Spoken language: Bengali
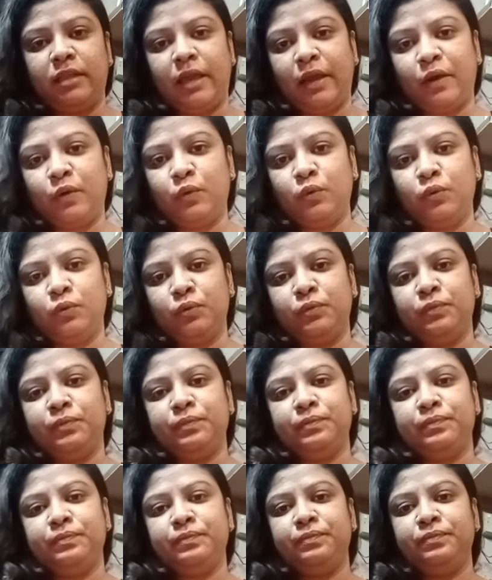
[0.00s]
দেখো
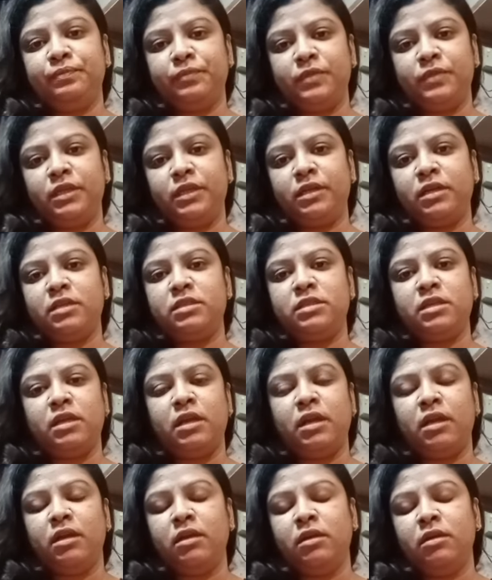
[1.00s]
ঠিক আছে
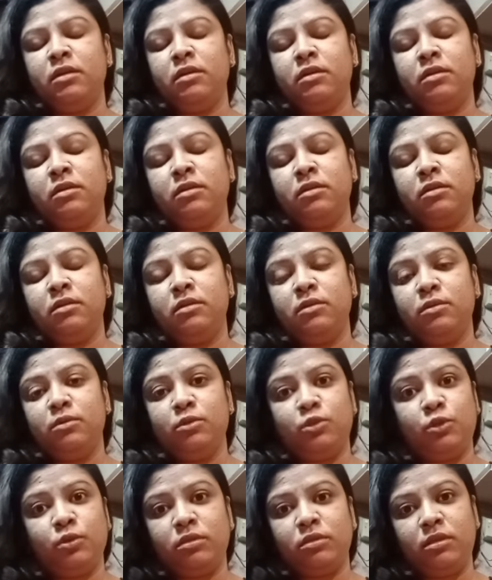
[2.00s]

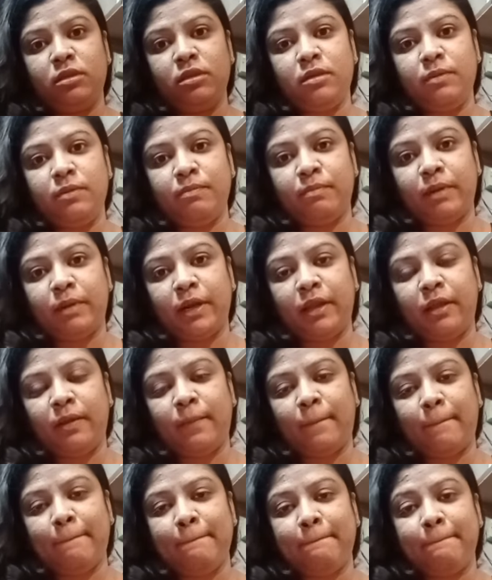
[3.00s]
সত্যি মানে
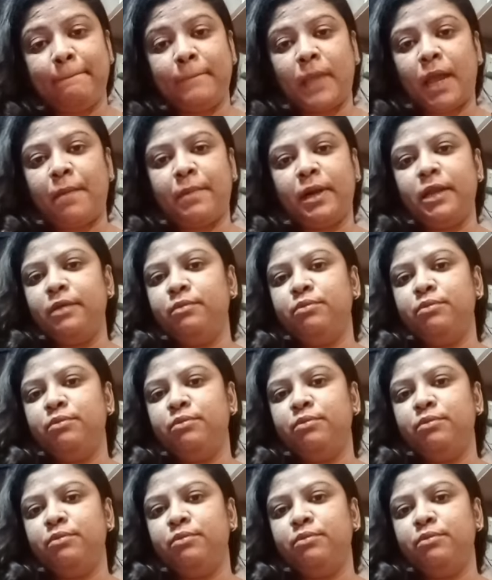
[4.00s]
আমারই